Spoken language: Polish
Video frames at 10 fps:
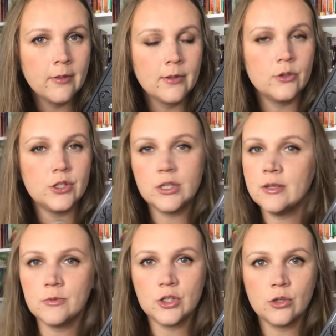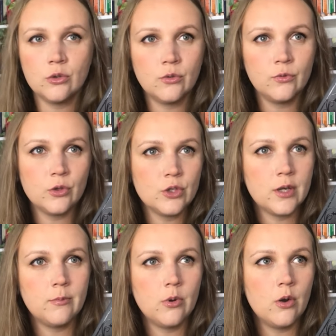Chociaż nie wiem, z czego to
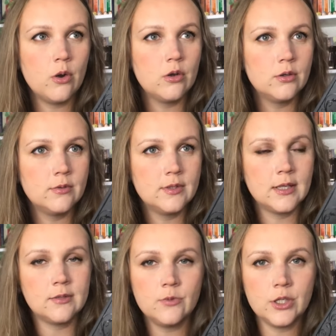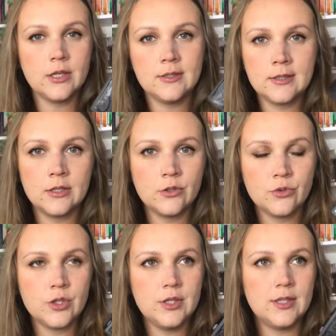wnoszę, bo y, zazwyczaj te
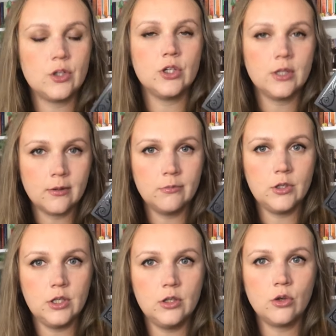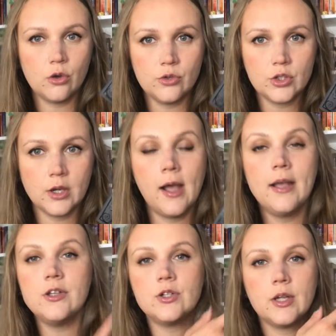książki zaczynam i kończę. Aha,
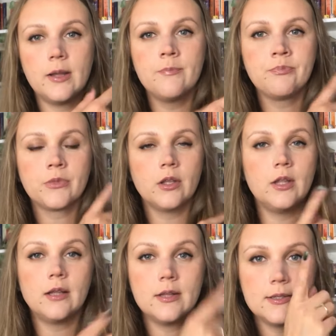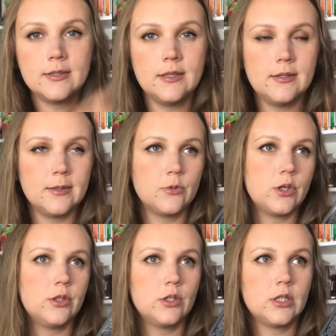jeszcze The Atlas Six na
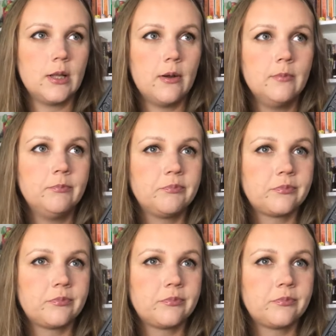przykład czytałam.